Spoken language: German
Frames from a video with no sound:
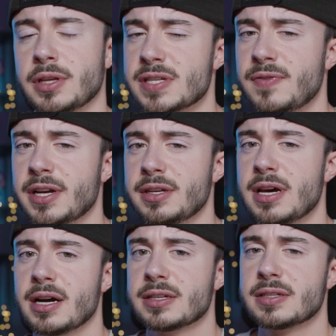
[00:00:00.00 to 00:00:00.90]
Denn es war die
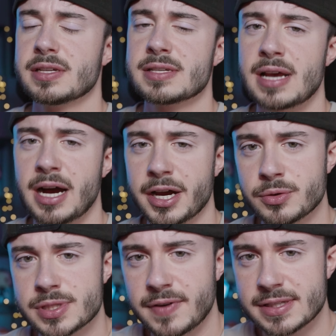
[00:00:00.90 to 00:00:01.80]
Nacht des
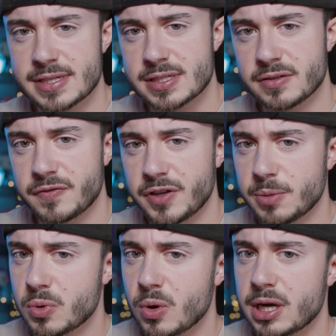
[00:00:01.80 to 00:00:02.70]
21.
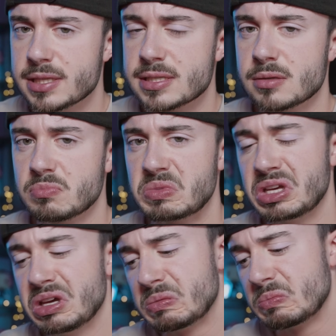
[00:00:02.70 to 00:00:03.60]
Februars
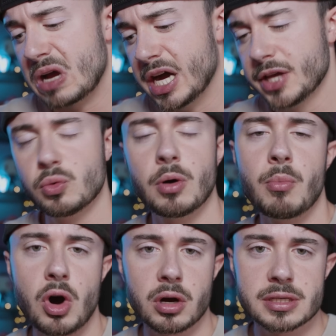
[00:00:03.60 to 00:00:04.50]
gegen 1 Uhr
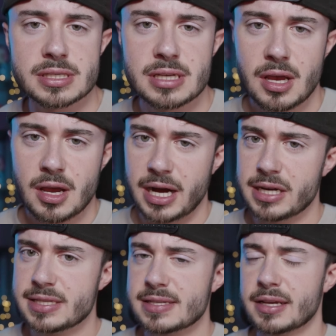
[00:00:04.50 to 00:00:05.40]
morgens,
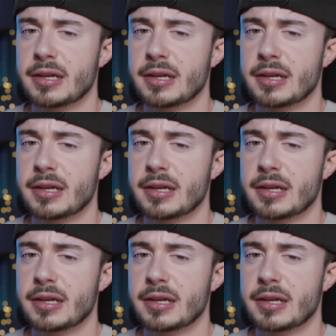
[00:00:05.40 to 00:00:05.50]
als